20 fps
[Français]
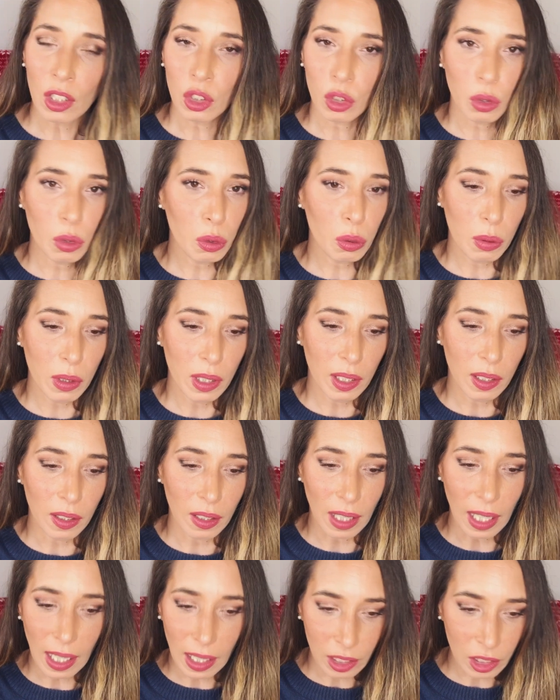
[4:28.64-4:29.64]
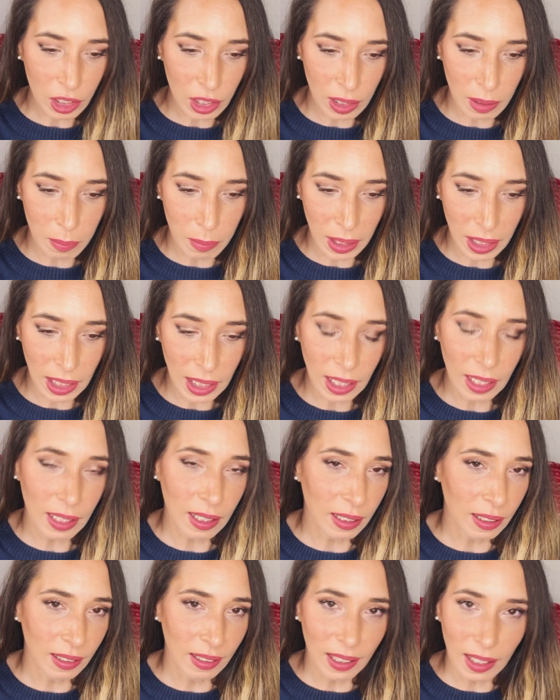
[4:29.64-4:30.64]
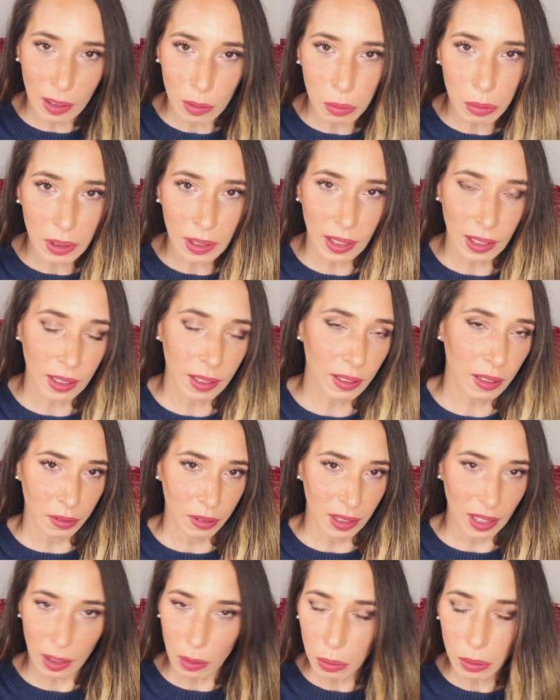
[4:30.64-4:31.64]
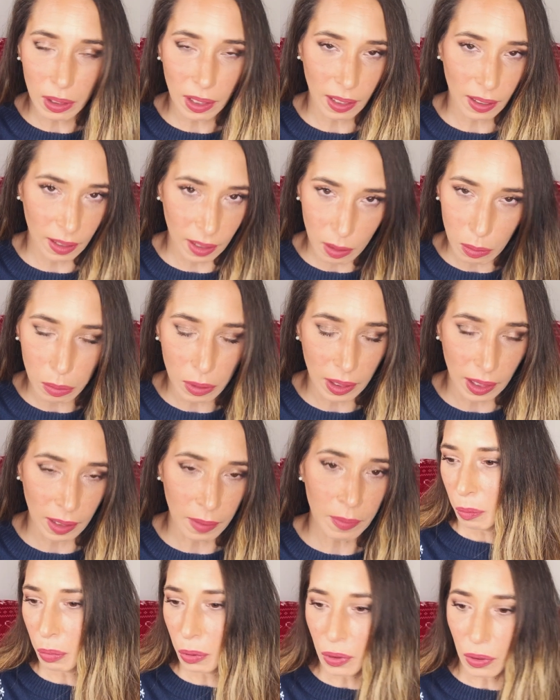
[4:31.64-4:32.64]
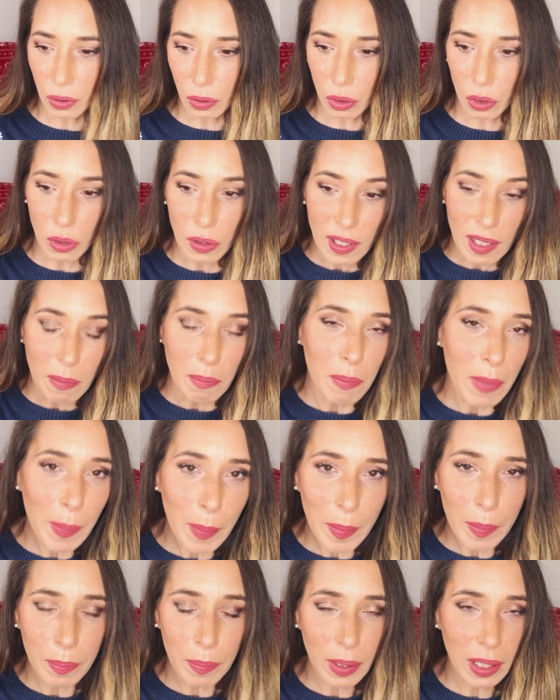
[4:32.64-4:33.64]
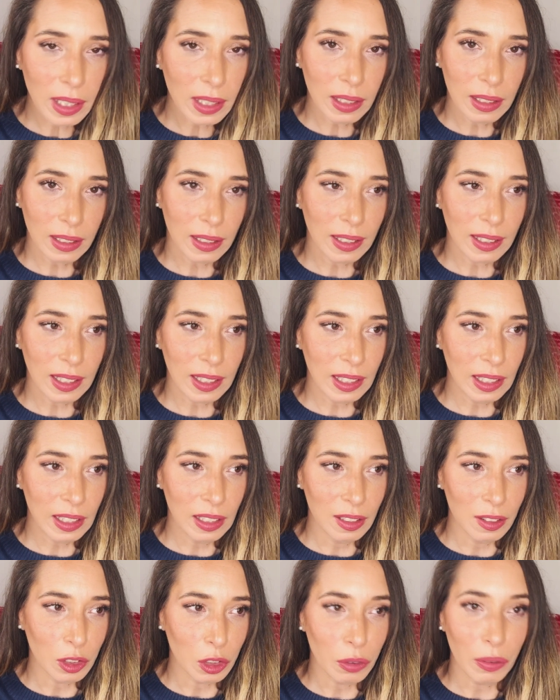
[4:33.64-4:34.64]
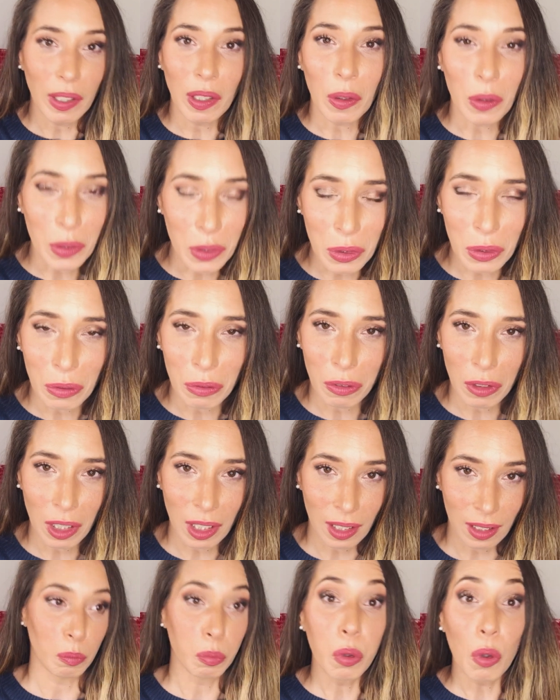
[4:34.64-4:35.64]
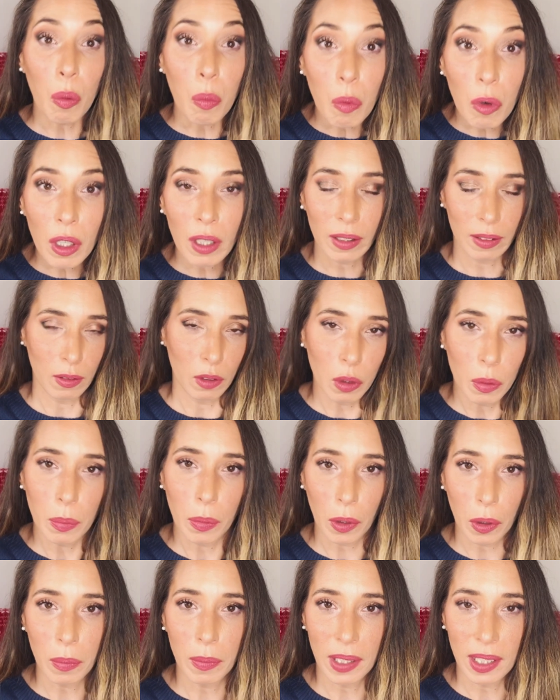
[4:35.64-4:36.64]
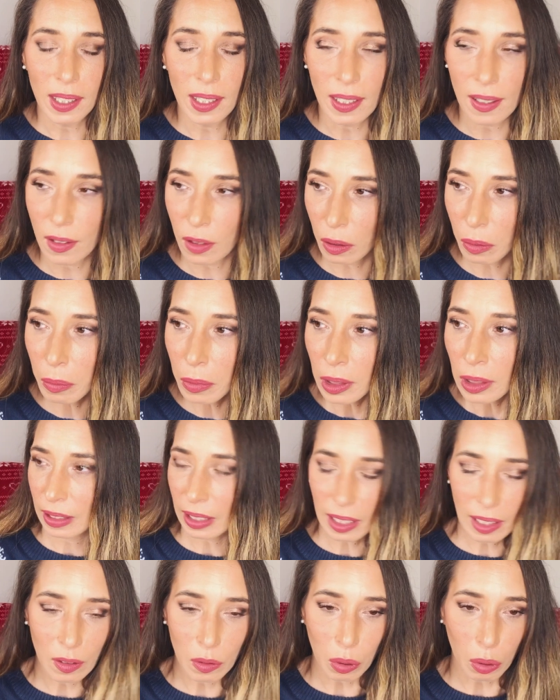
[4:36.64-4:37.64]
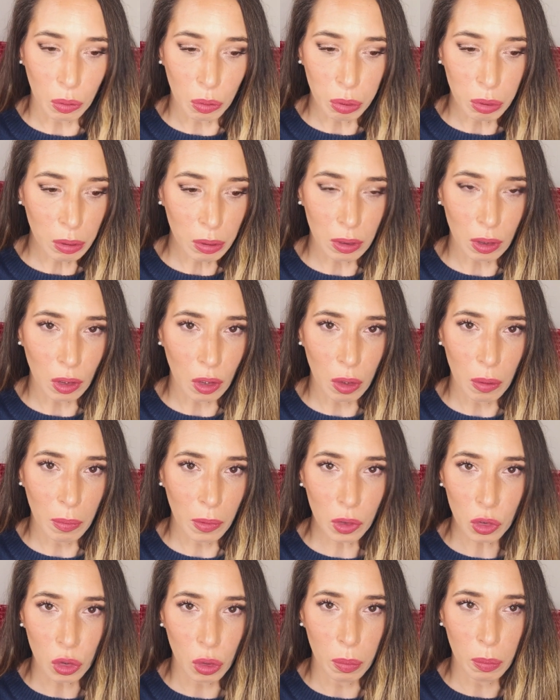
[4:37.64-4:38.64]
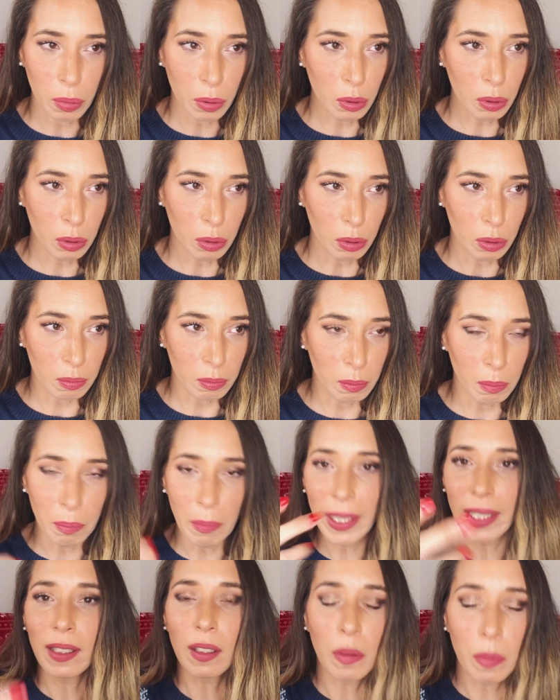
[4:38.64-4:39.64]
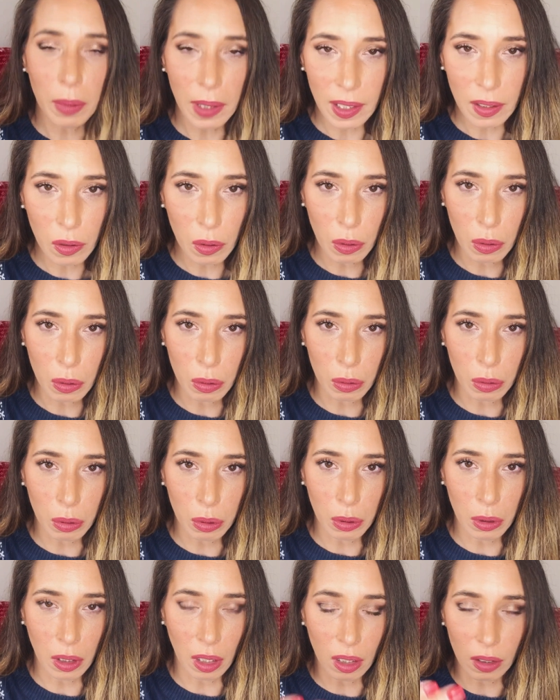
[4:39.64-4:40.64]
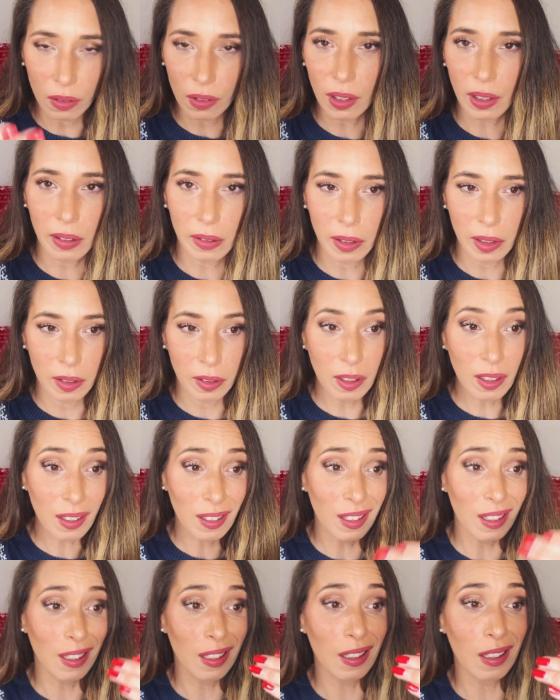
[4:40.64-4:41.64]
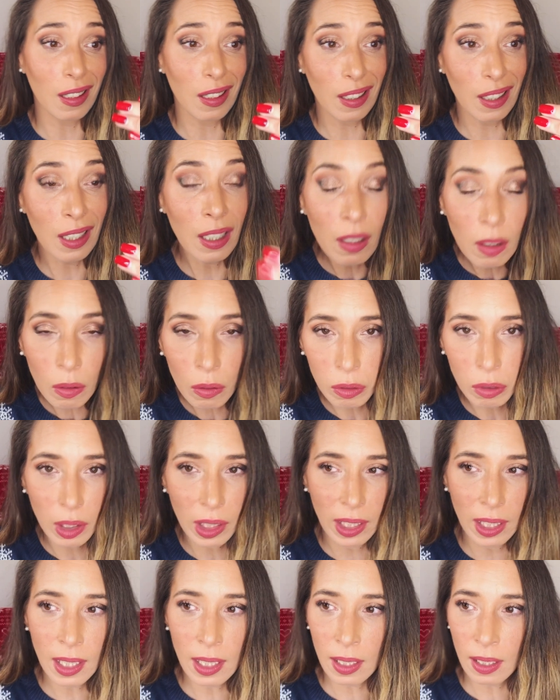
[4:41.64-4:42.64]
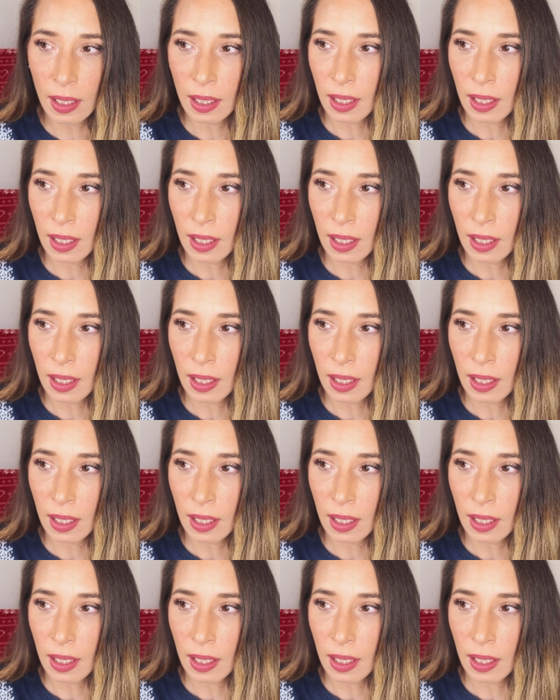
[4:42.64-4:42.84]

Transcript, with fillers: Je suis euh, archi méga dégoûtée, dégoûtée, dégoûtée, puisque je sais même pas si je vais le recevoir pour moi le 1er décembre. Et surtout comment je peux mettre en place le concours en temps et en heure et l'envoyer